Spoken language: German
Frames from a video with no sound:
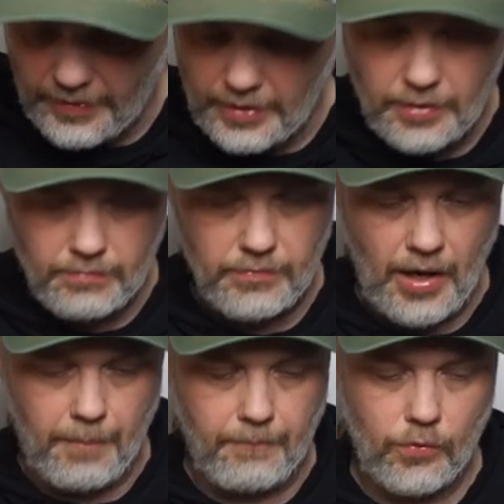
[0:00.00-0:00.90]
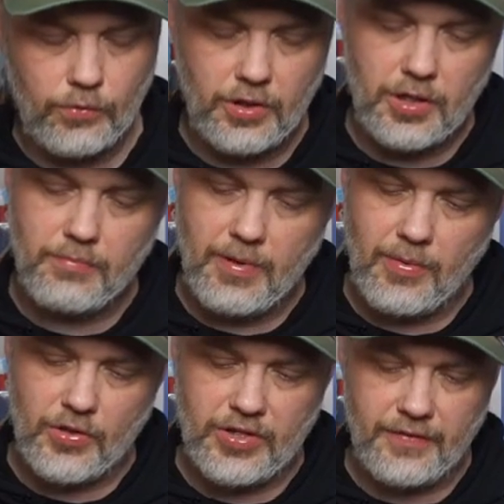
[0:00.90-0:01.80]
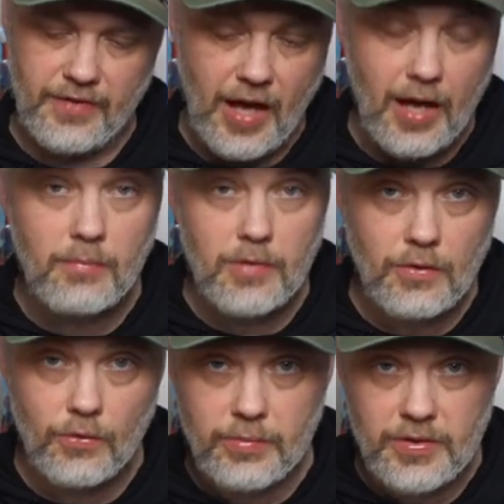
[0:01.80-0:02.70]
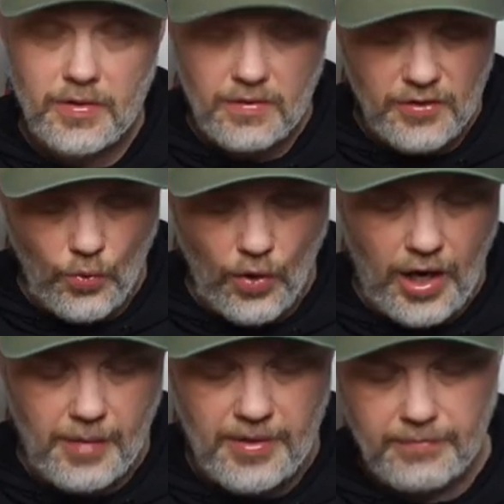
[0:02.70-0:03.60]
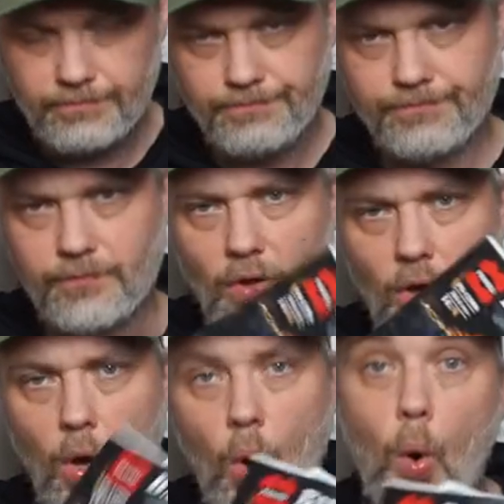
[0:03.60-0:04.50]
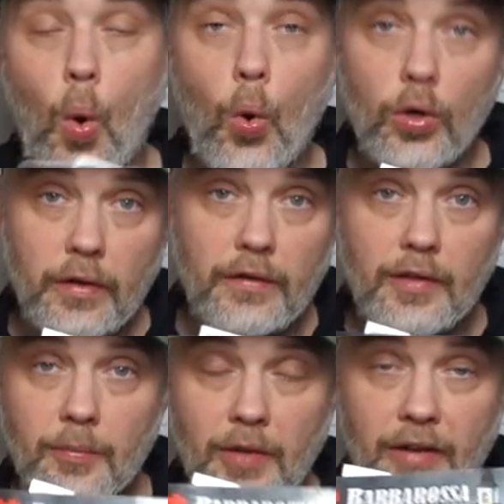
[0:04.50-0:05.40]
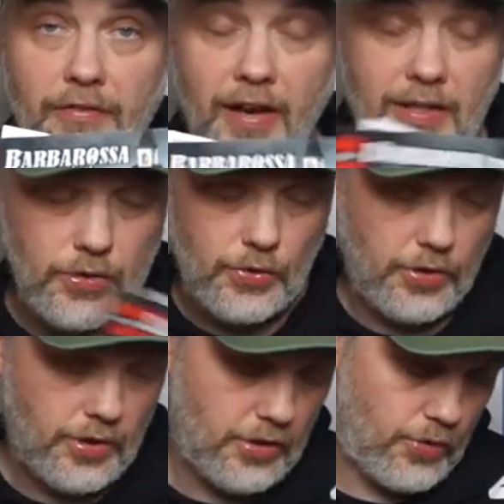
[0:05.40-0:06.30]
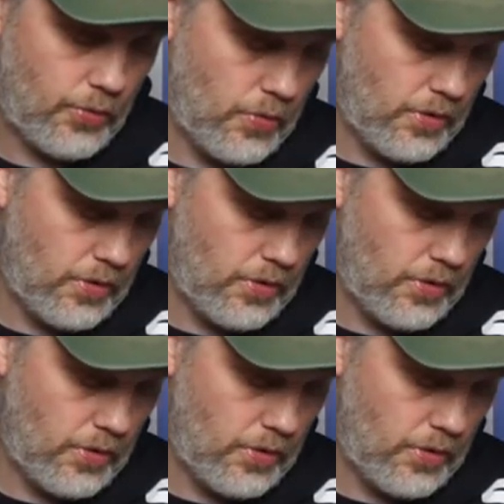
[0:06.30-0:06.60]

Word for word: Ähm, ja, Unternehmen Barbarossa. Wir haben hier so ein bisschen Diorama. Und es gibt drei Fahrzeuge dazu.